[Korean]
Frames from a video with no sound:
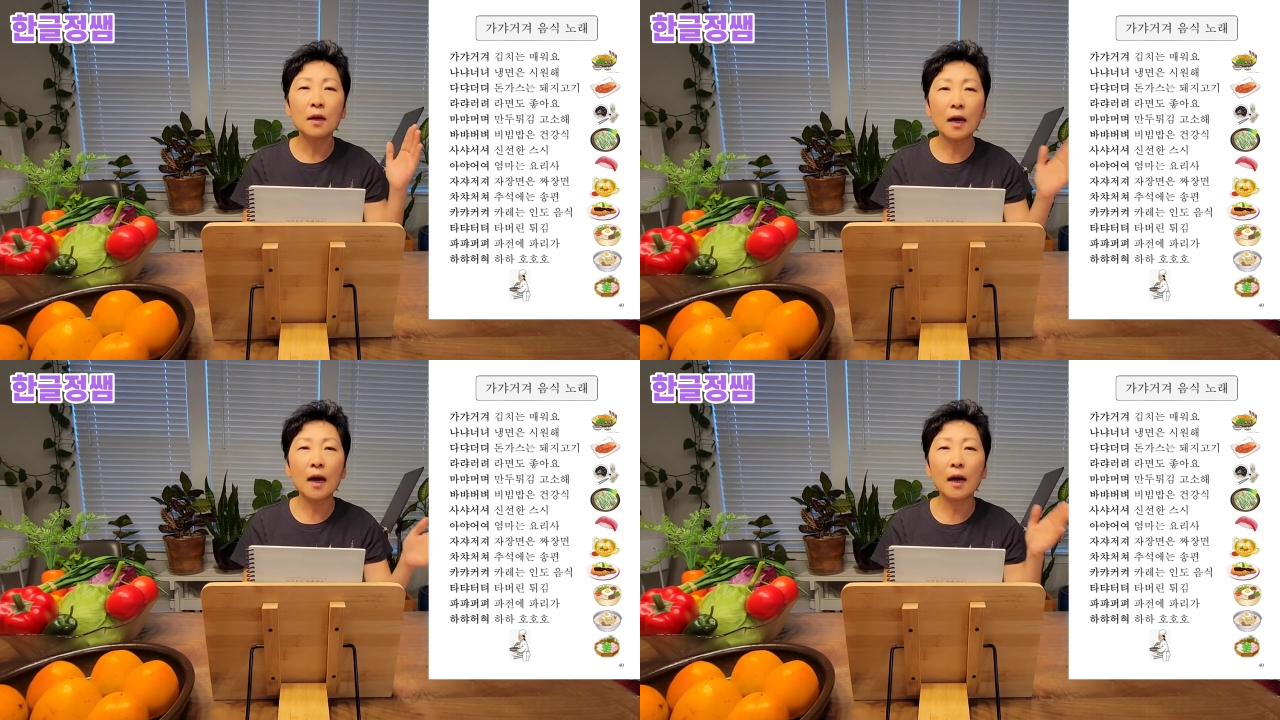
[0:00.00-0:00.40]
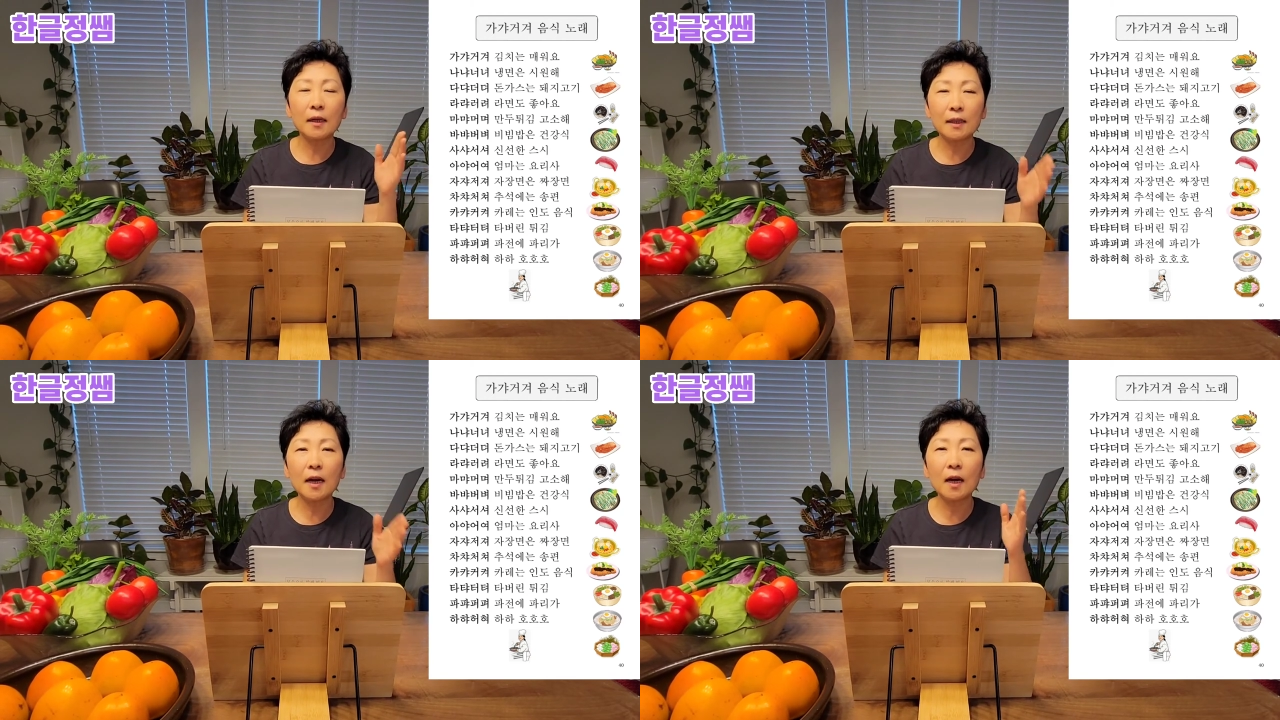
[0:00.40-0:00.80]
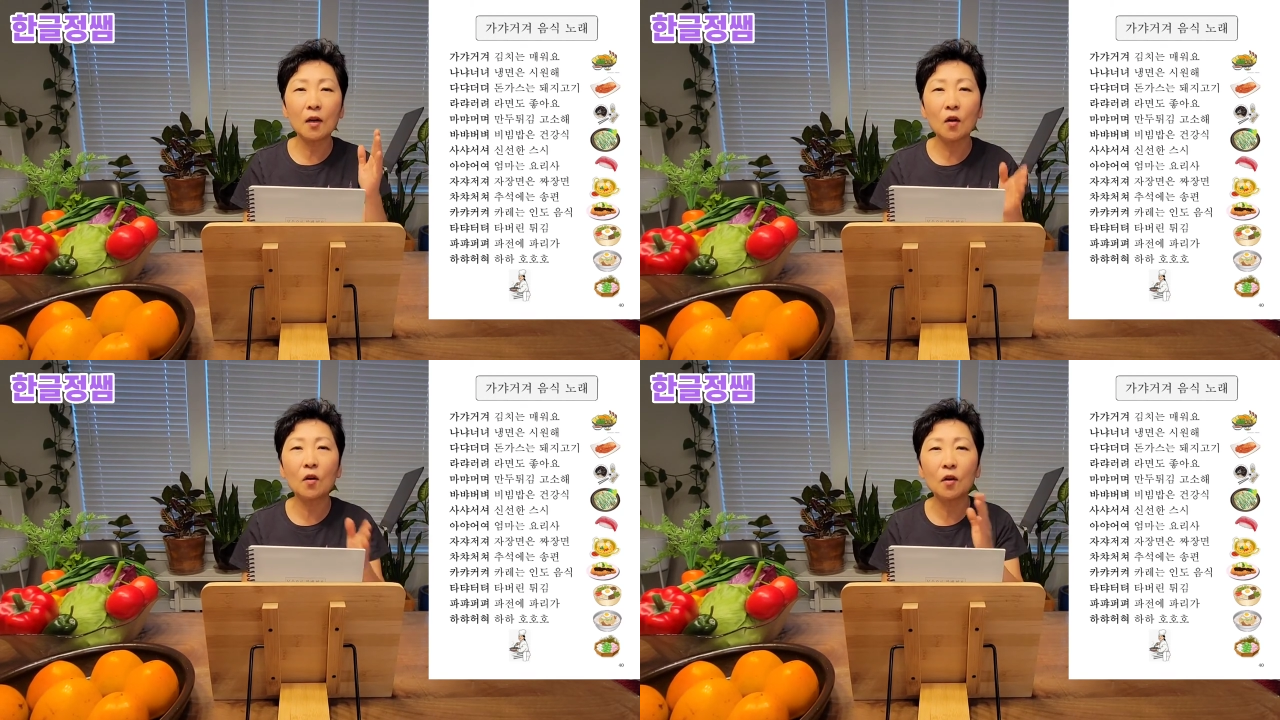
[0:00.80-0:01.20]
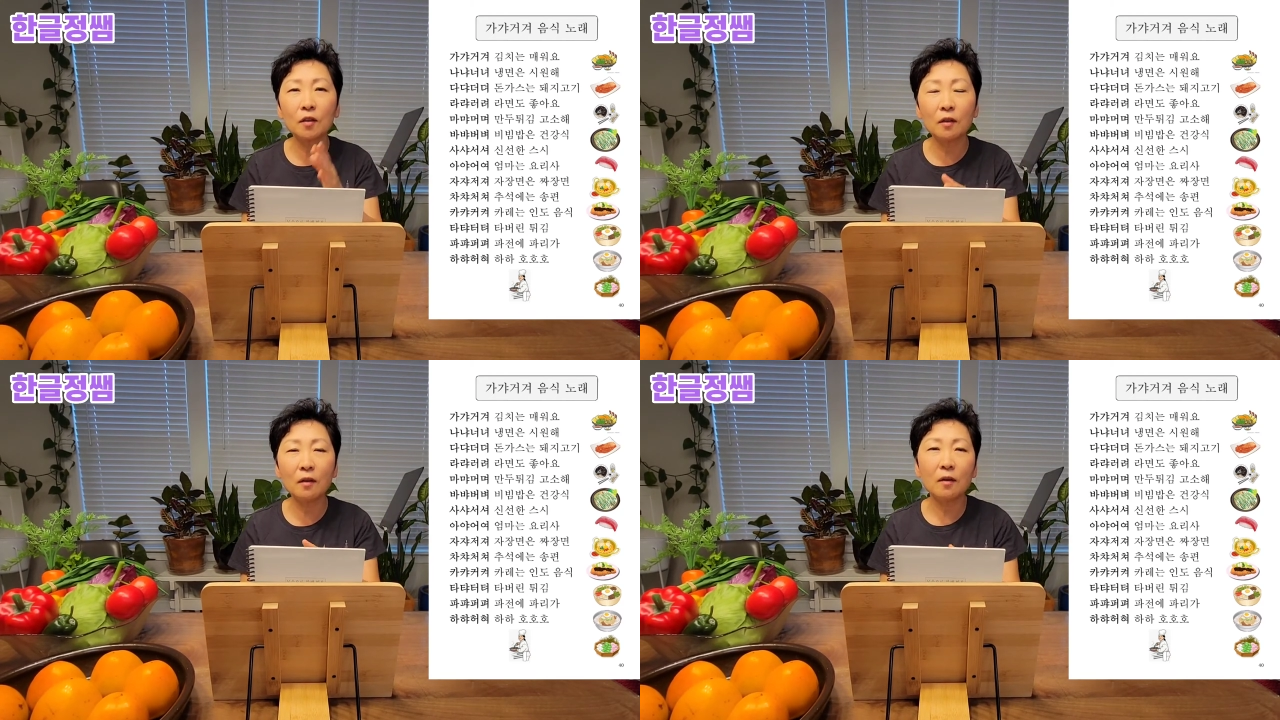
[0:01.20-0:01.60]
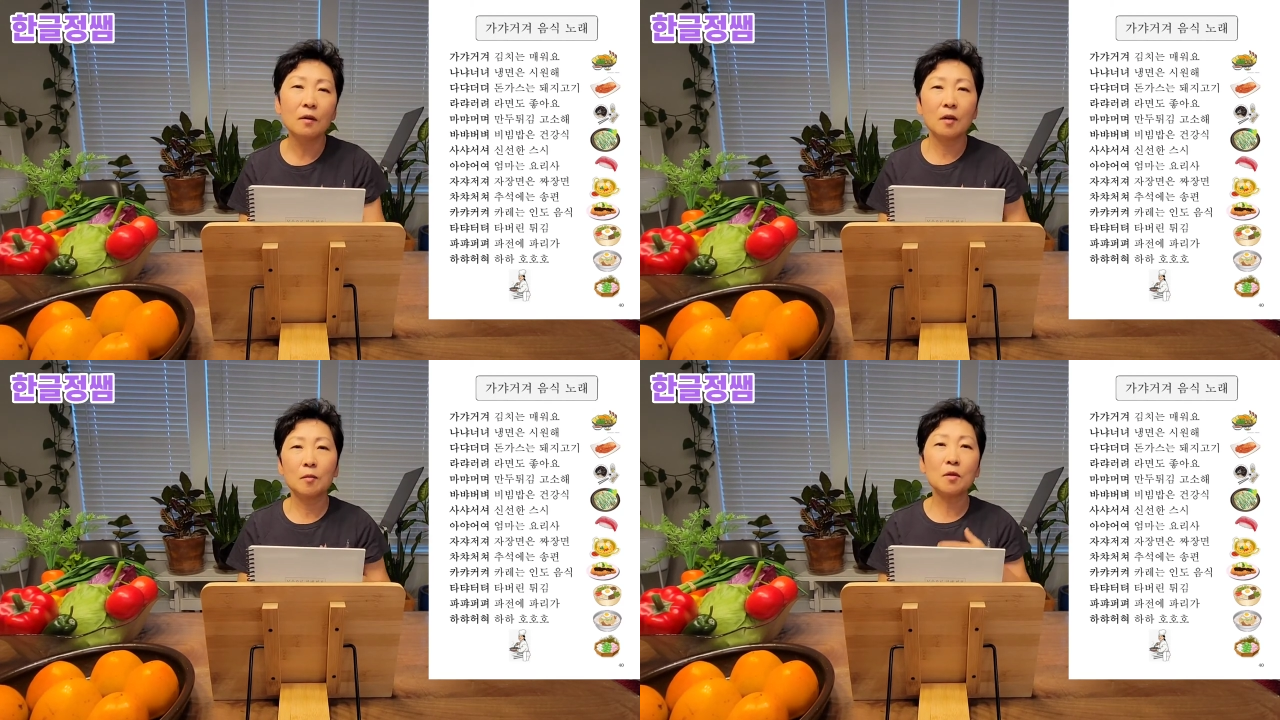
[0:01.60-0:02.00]
가갸 거겨
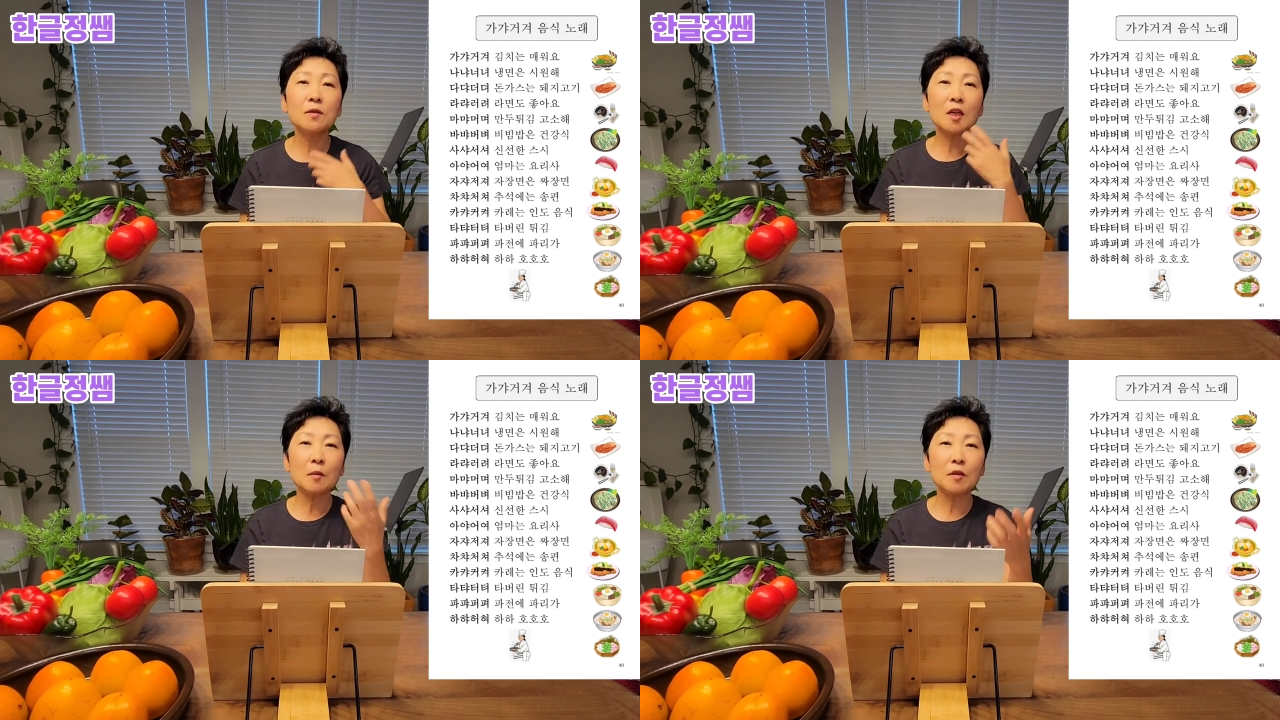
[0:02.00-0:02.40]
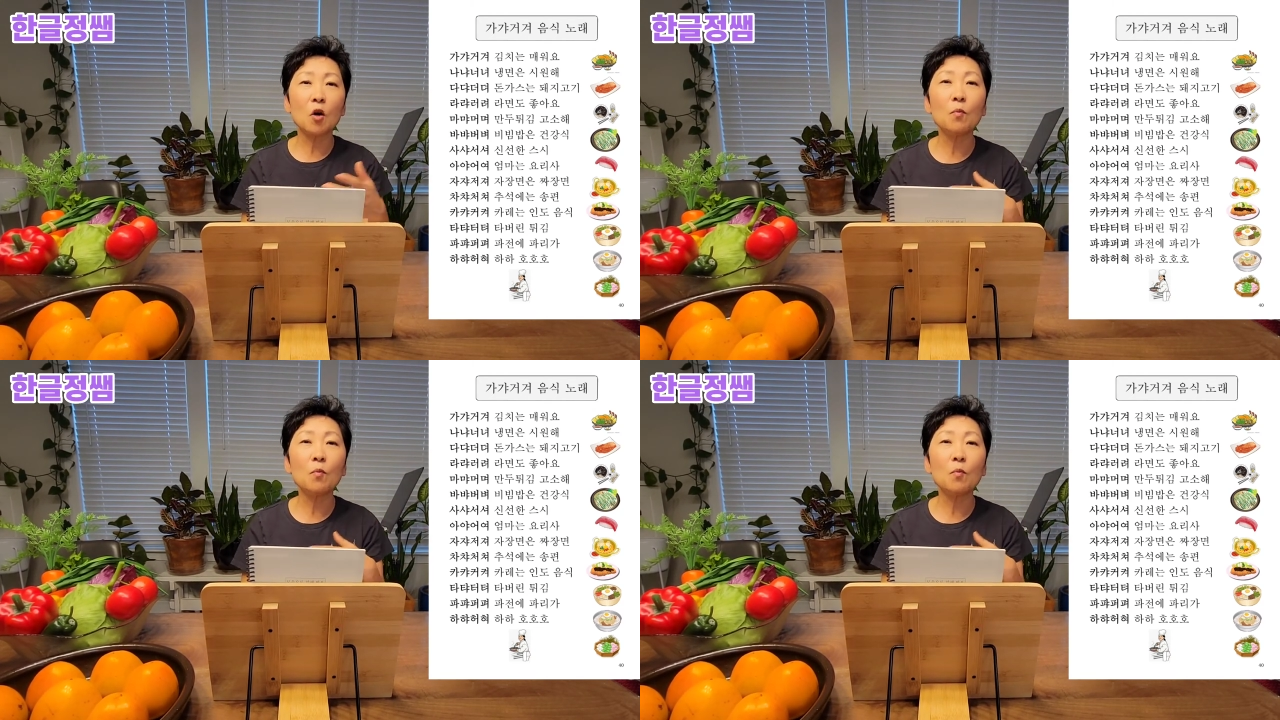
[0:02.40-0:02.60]
그럼 선생님이나